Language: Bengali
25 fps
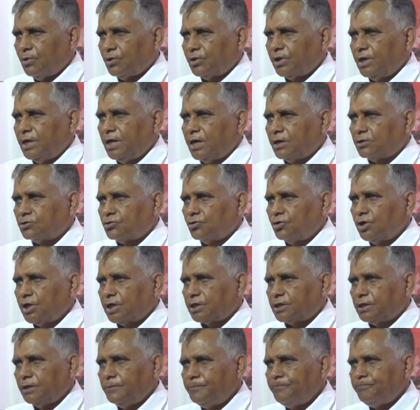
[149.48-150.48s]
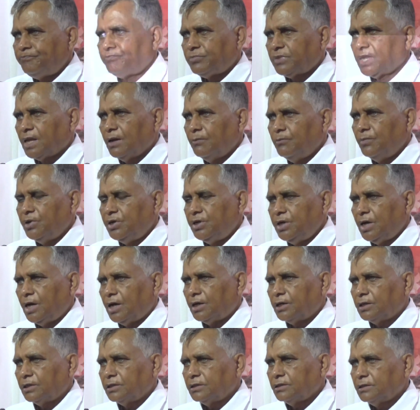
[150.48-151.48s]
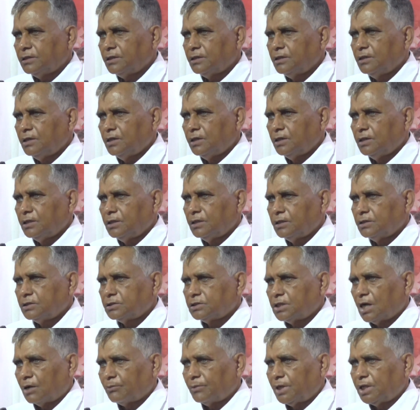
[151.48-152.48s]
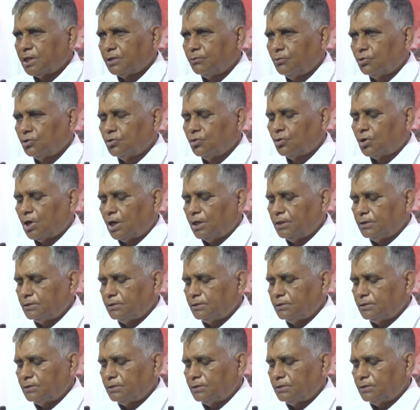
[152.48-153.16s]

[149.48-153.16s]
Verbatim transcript: ঘটনা ঘটছে মুখ্যমন্ত্রী তথা রাজ্য বিজেপির সভাপতির প্রত্যক্ষ